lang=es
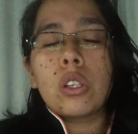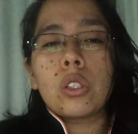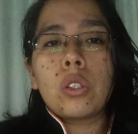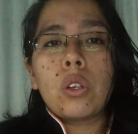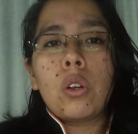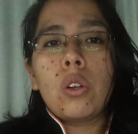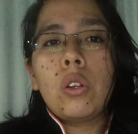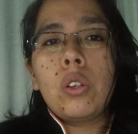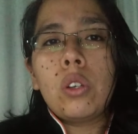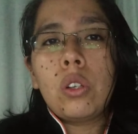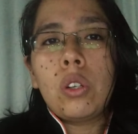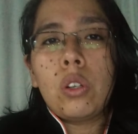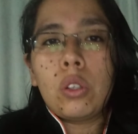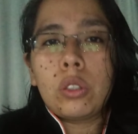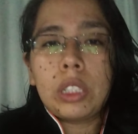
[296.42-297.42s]

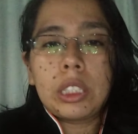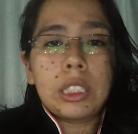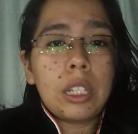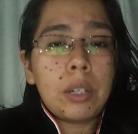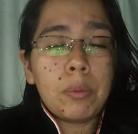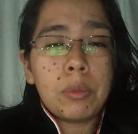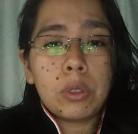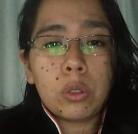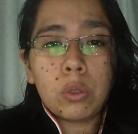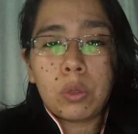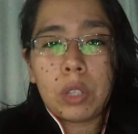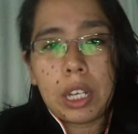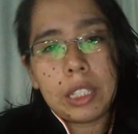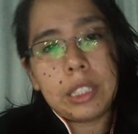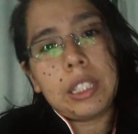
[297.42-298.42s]
Solo los extremos
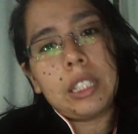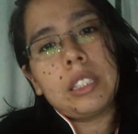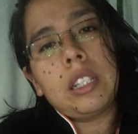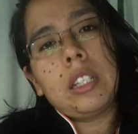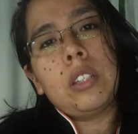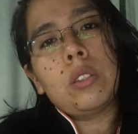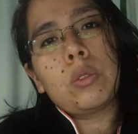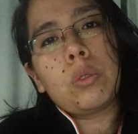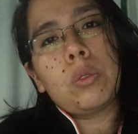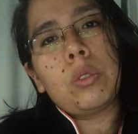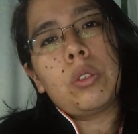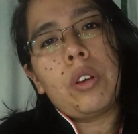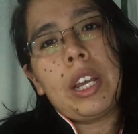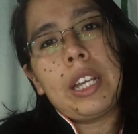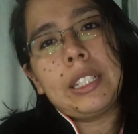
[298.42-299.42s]
sureste y
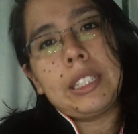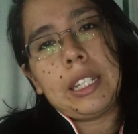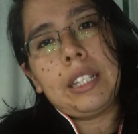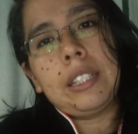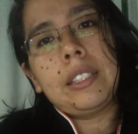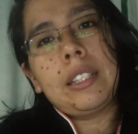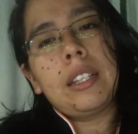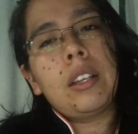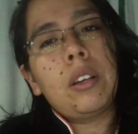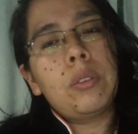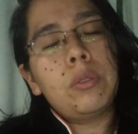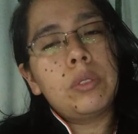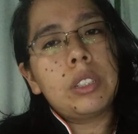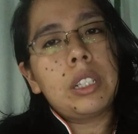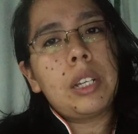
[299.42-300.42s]
suroeste tiene
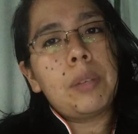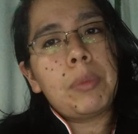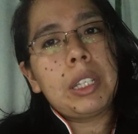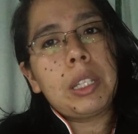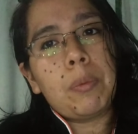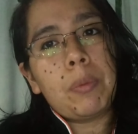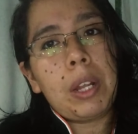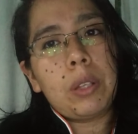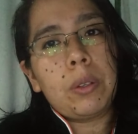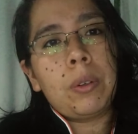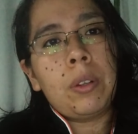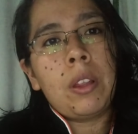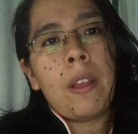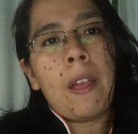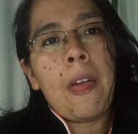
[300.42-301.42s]
un clima
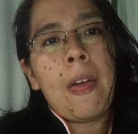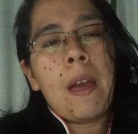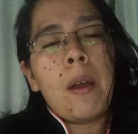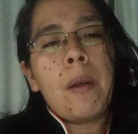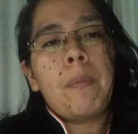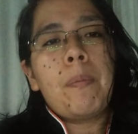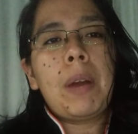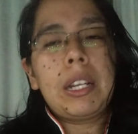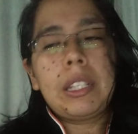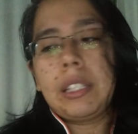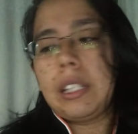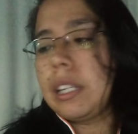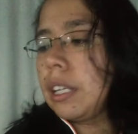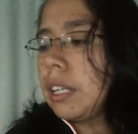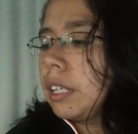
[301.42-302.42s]
templado.
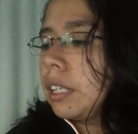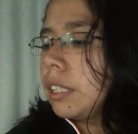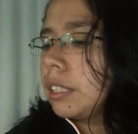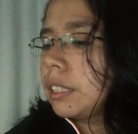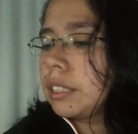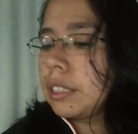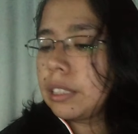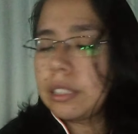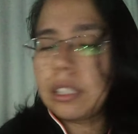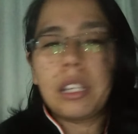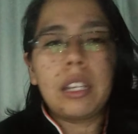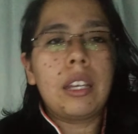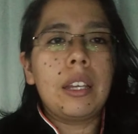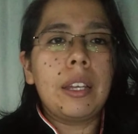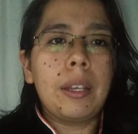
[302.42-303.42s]
Parte
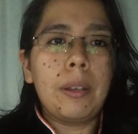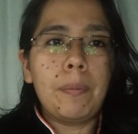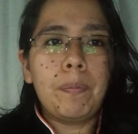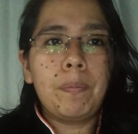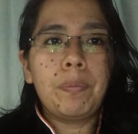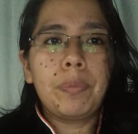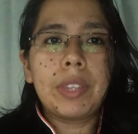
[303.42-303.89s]
eh,